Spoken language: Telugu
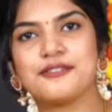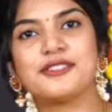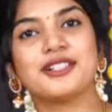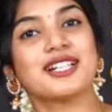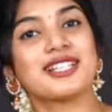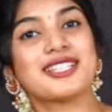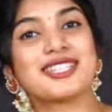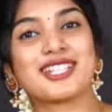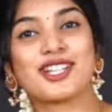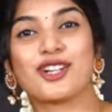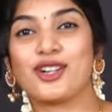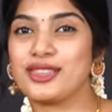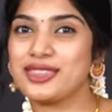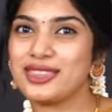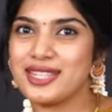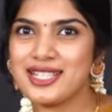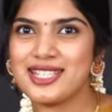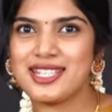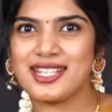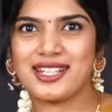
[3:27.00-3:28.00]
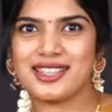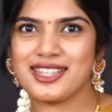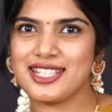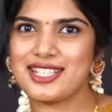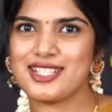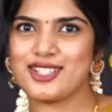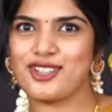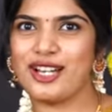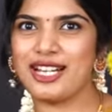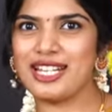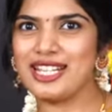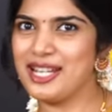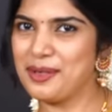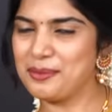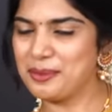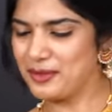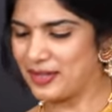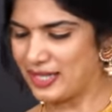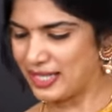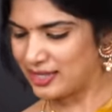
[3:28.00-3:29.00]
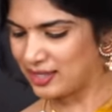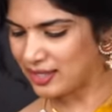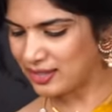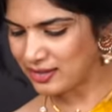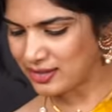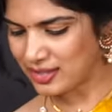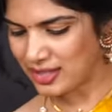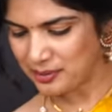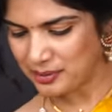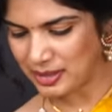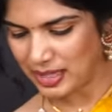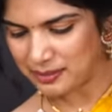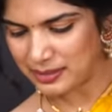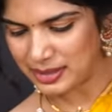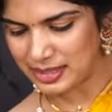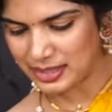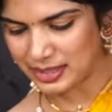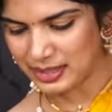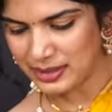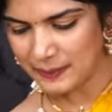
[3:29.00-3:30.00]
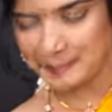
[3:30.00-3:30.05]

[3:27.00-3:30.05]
ఫస్ట్ కొత్త చీర తీసుకోవాలి అమ్మవారికి కడుతున్నాం కాబట్టి